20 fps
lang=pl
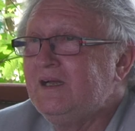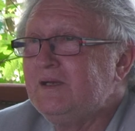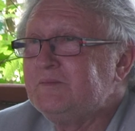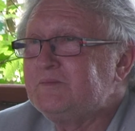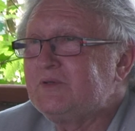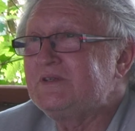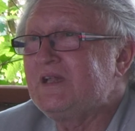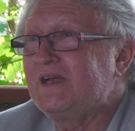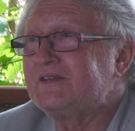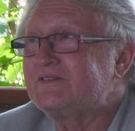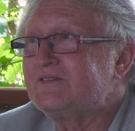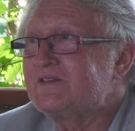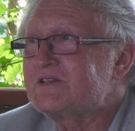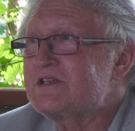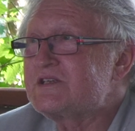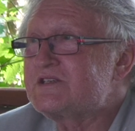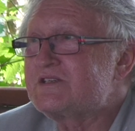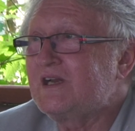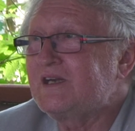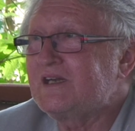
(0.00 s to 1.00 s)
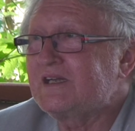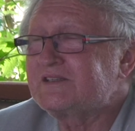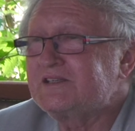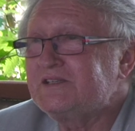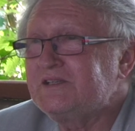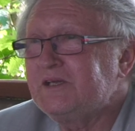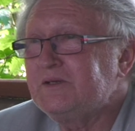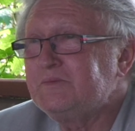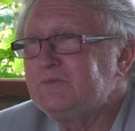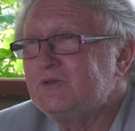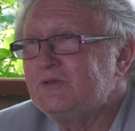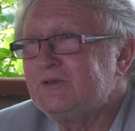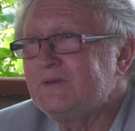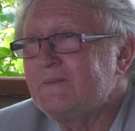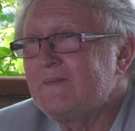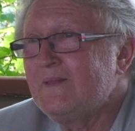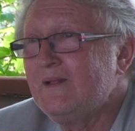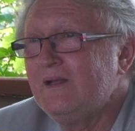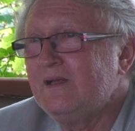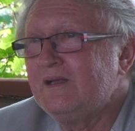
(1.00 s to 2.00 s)
ponad 20 lat temu.
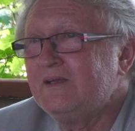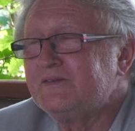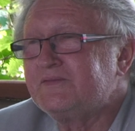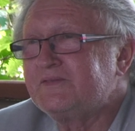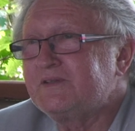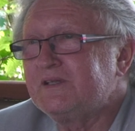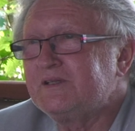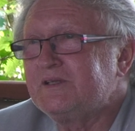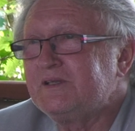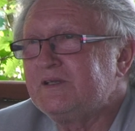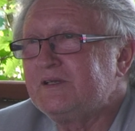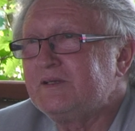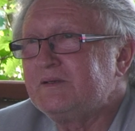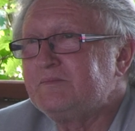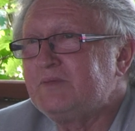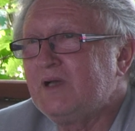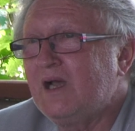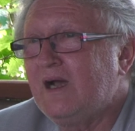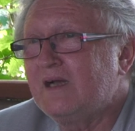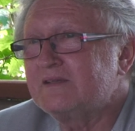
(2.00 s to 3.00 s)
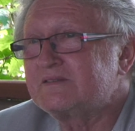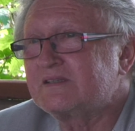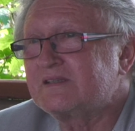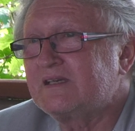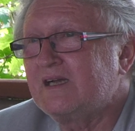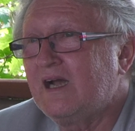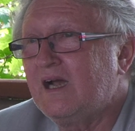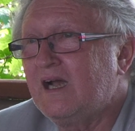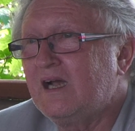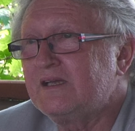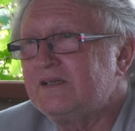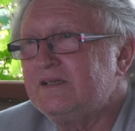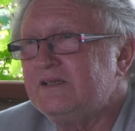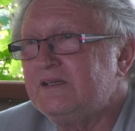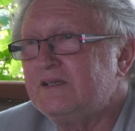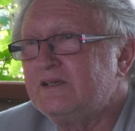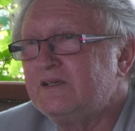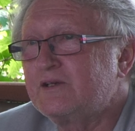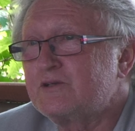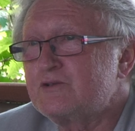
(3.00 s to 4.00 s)
Wtedy Beatka
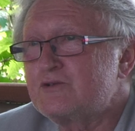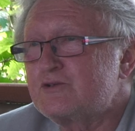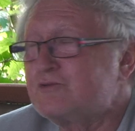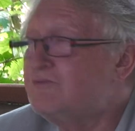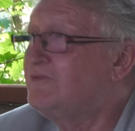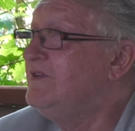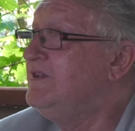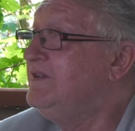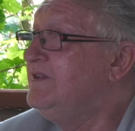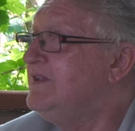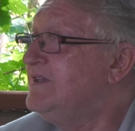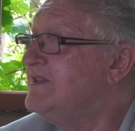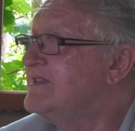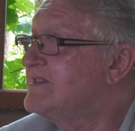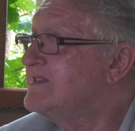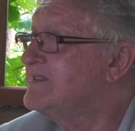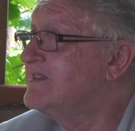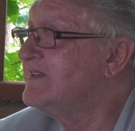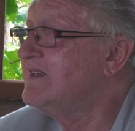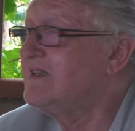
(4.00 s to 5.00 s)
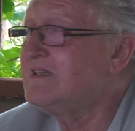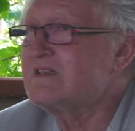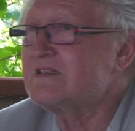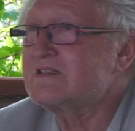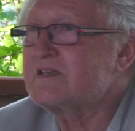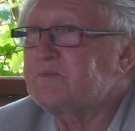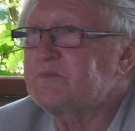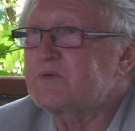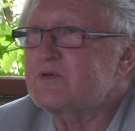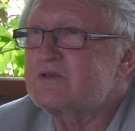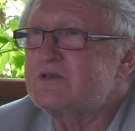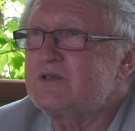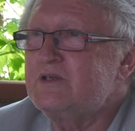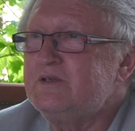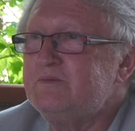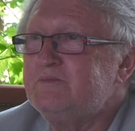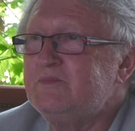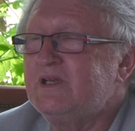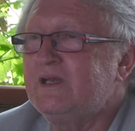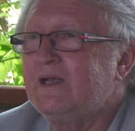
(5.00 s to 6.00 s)
i Rysiu Winniccy
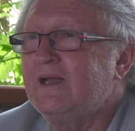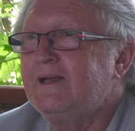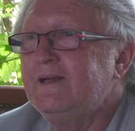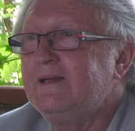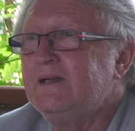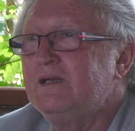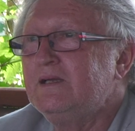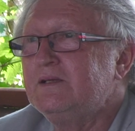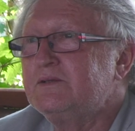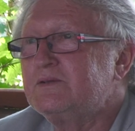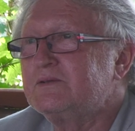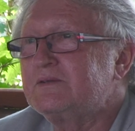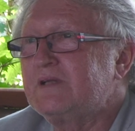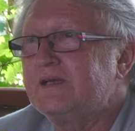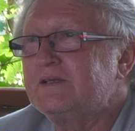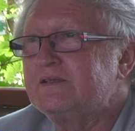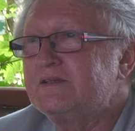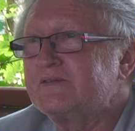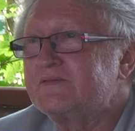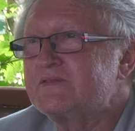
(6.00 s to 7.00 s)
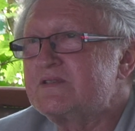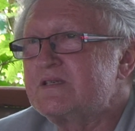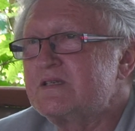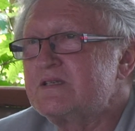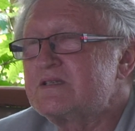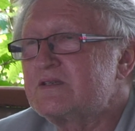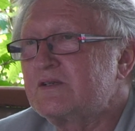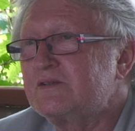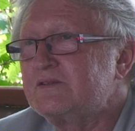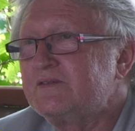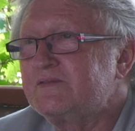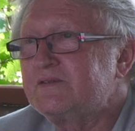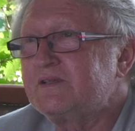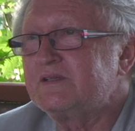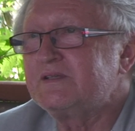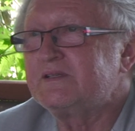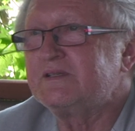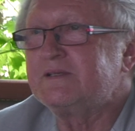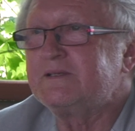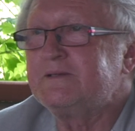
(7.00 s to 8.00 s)
zaprosili mnie tutaj do Wdzyco. Oni
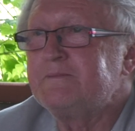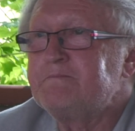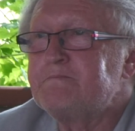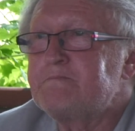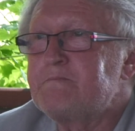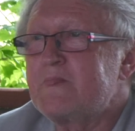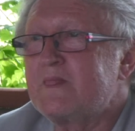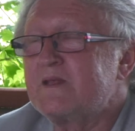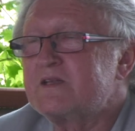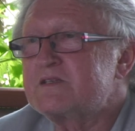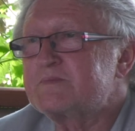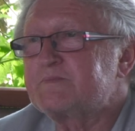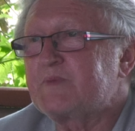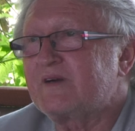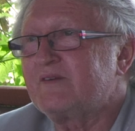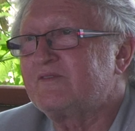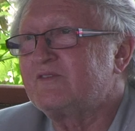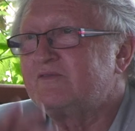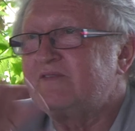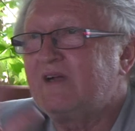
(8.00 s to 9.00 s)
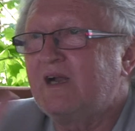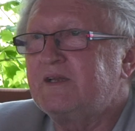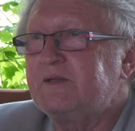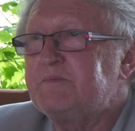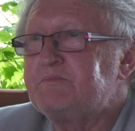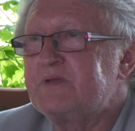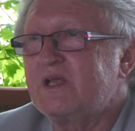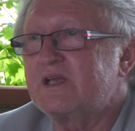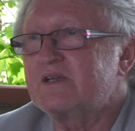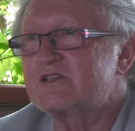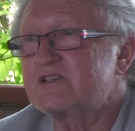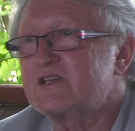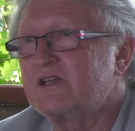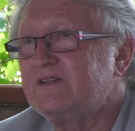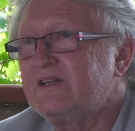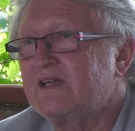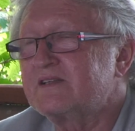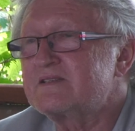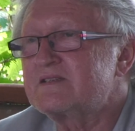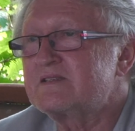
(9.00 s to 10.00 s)
wtedy e, sprawowali pieczę
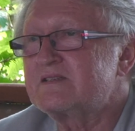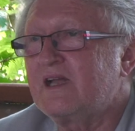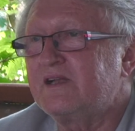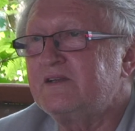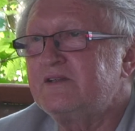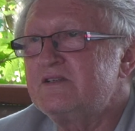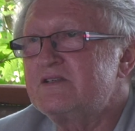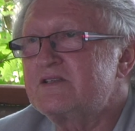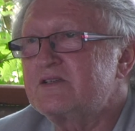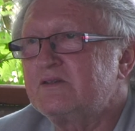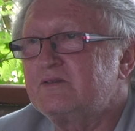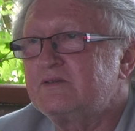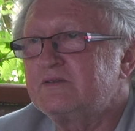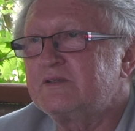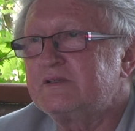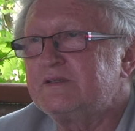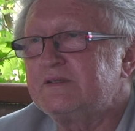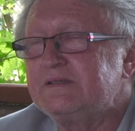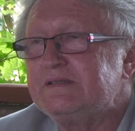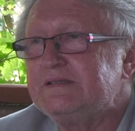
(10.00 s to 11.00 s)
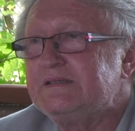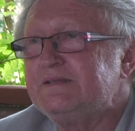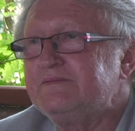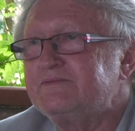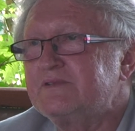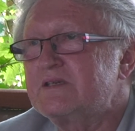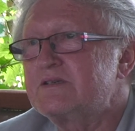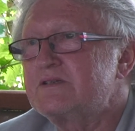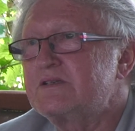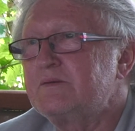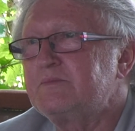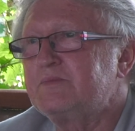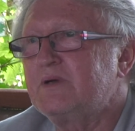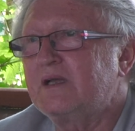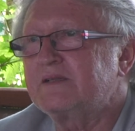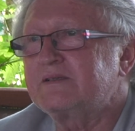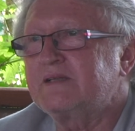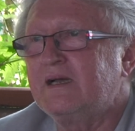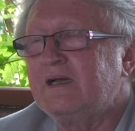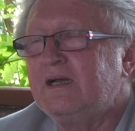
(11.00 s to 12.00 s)
nad stanicą i, i, właśnie
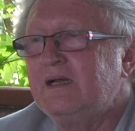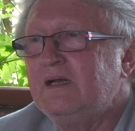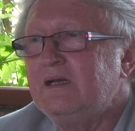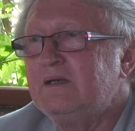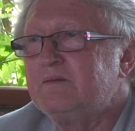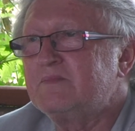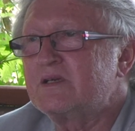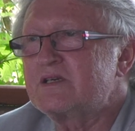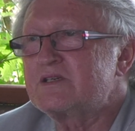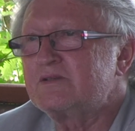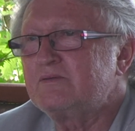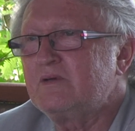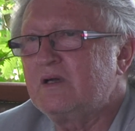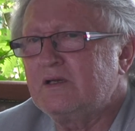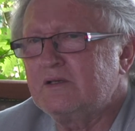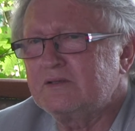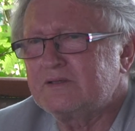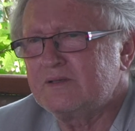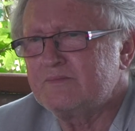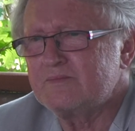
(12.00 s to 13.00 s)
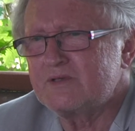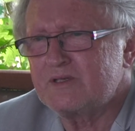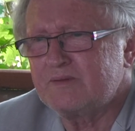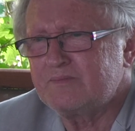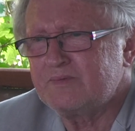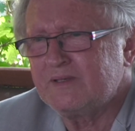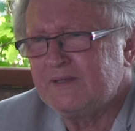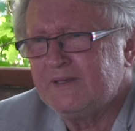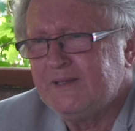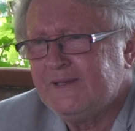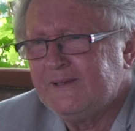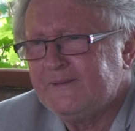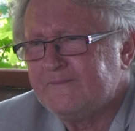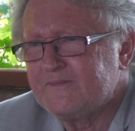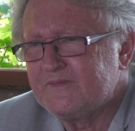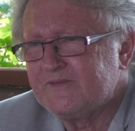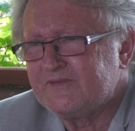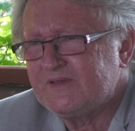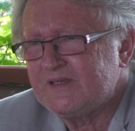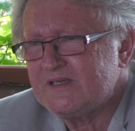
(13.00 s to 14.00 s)
Beata marzyła o tym, żeby
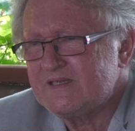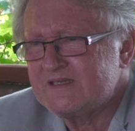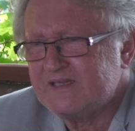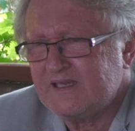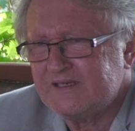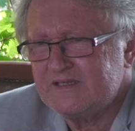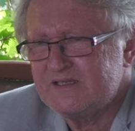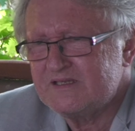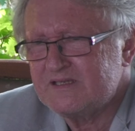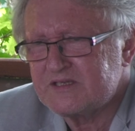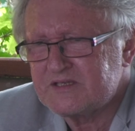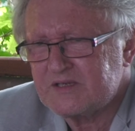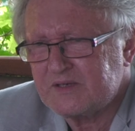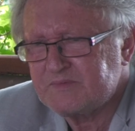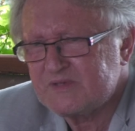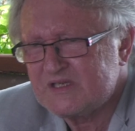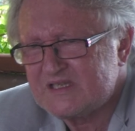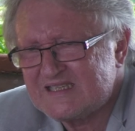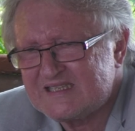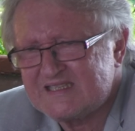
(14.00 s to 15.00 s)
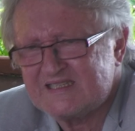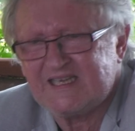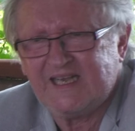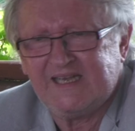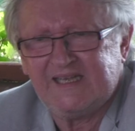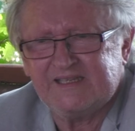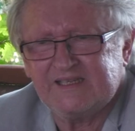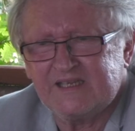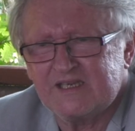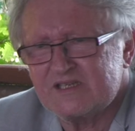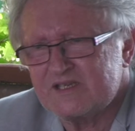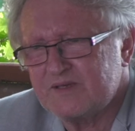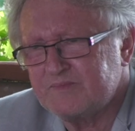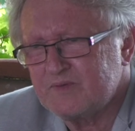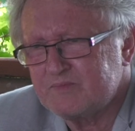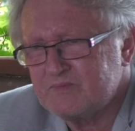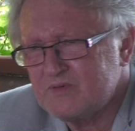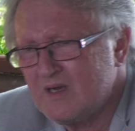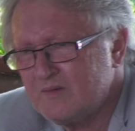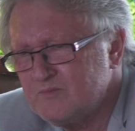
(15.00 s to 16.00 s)
mm, w tej stanicy zrobić scenę,
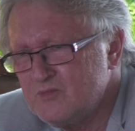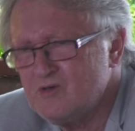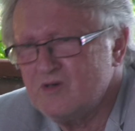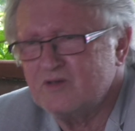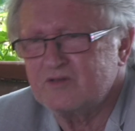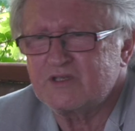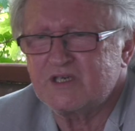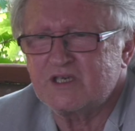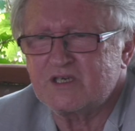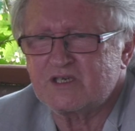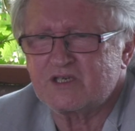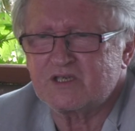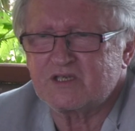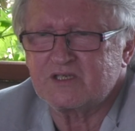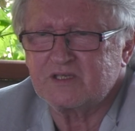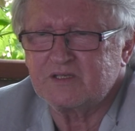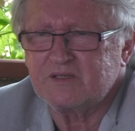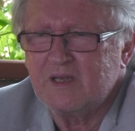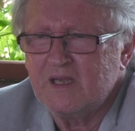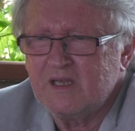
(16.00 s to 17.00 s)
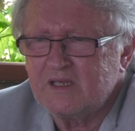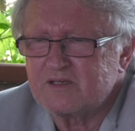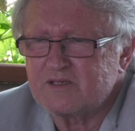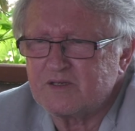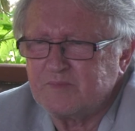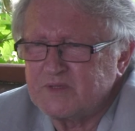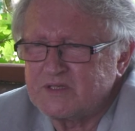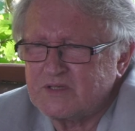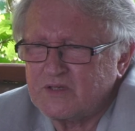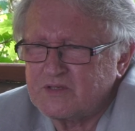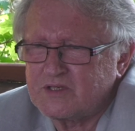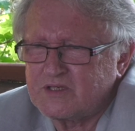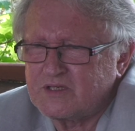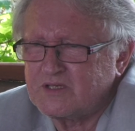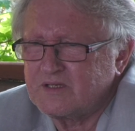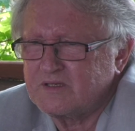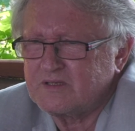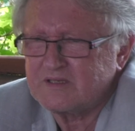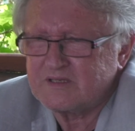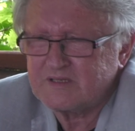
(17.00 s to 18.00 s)
żeby była młodzież, y, żeby
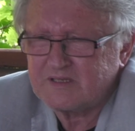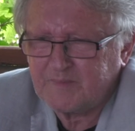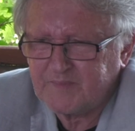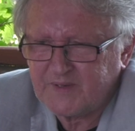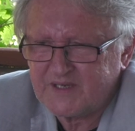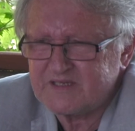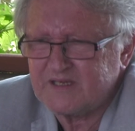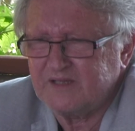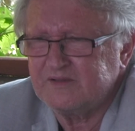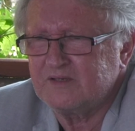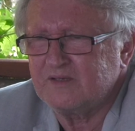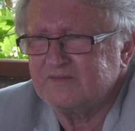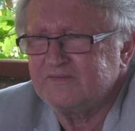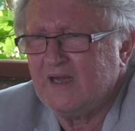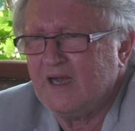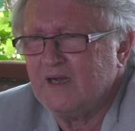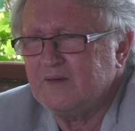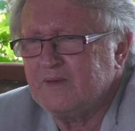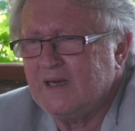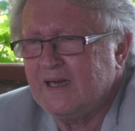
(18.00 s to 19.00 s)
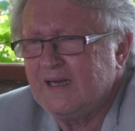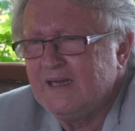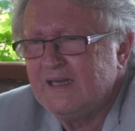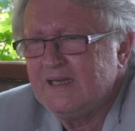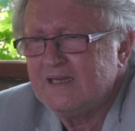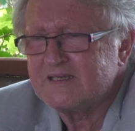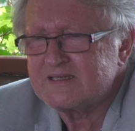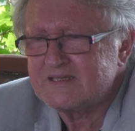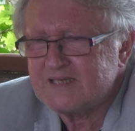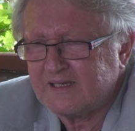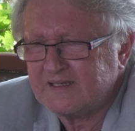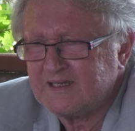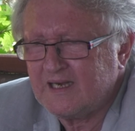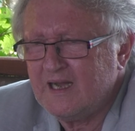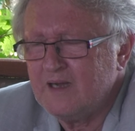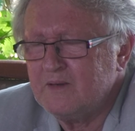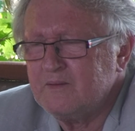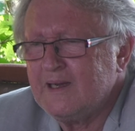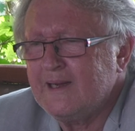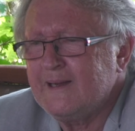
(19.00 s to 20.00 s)
coś zaprezentowała,
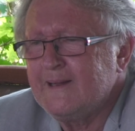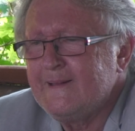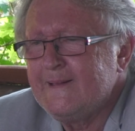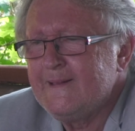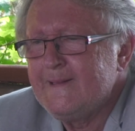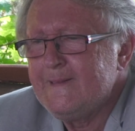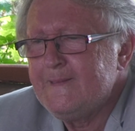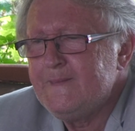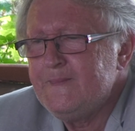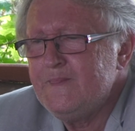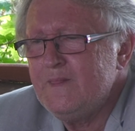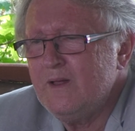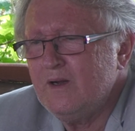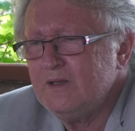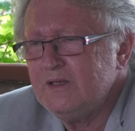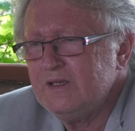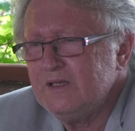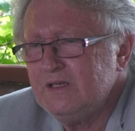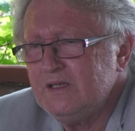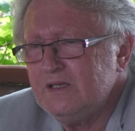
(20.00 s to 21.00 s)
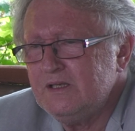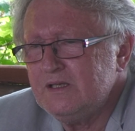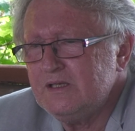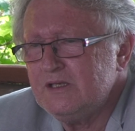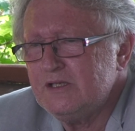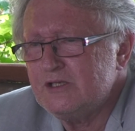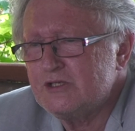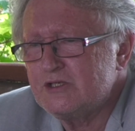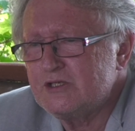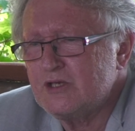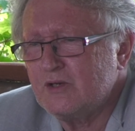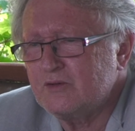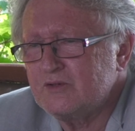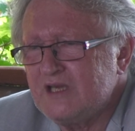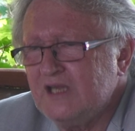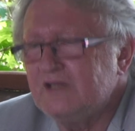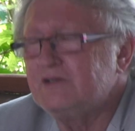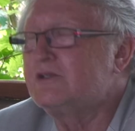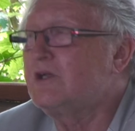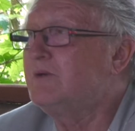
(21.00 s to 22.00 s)
zagrała. No i, i
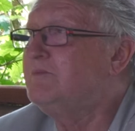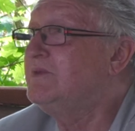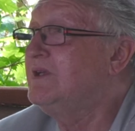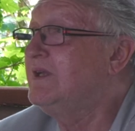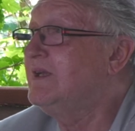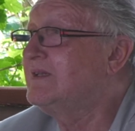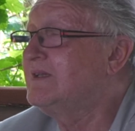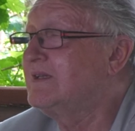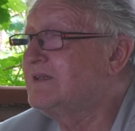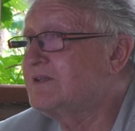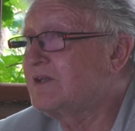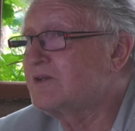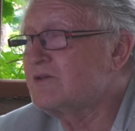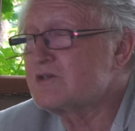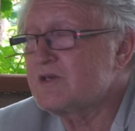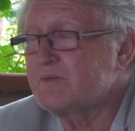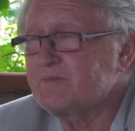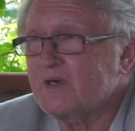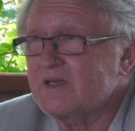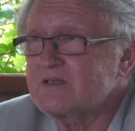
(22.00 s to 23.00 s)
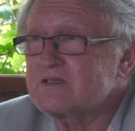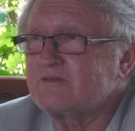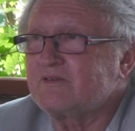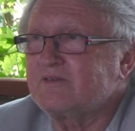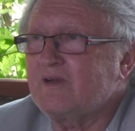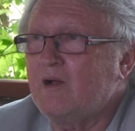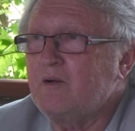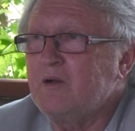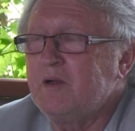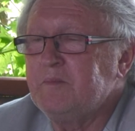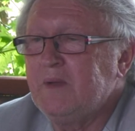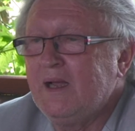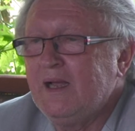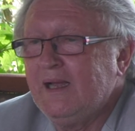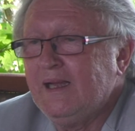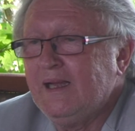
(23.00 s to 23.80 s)
ściągnięto mnie, dlatego że pracowałem